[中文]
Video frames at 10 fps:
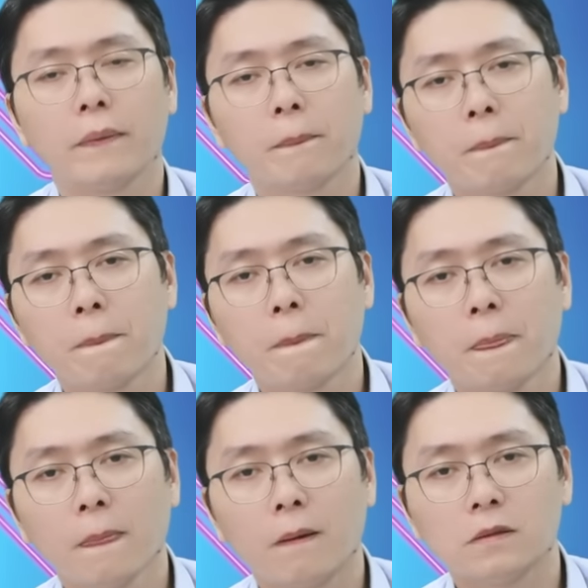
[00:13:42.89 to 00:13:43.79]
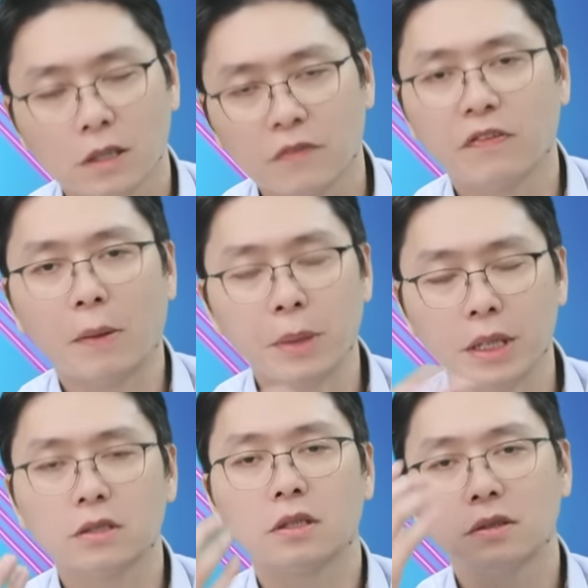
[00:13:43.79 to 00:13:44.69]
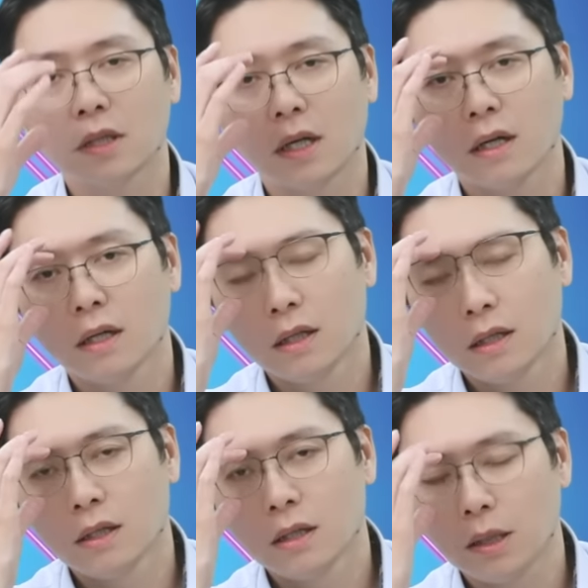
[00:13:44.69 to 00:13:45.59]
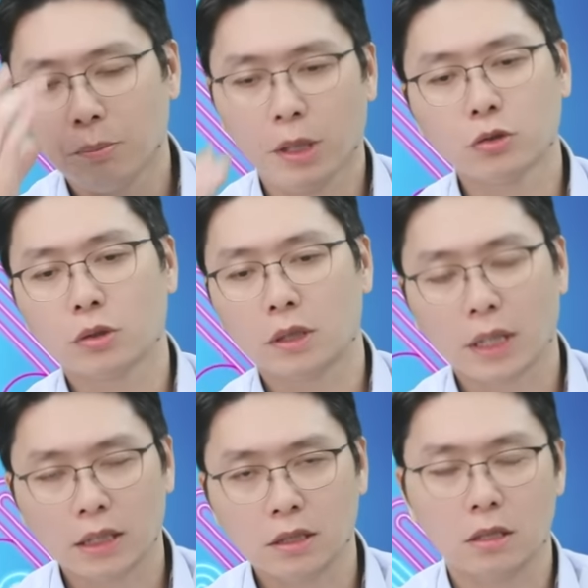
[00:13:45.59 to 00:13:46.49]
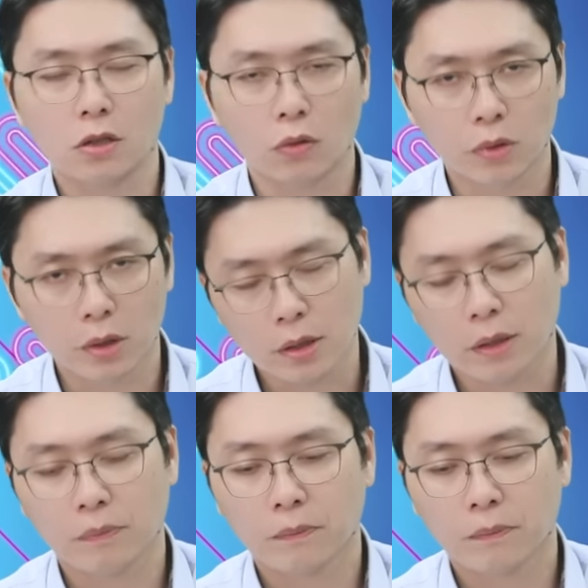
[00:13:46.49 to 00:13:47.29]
嗯，好，是一个翻倍的成长，是很标准的台电的供应链。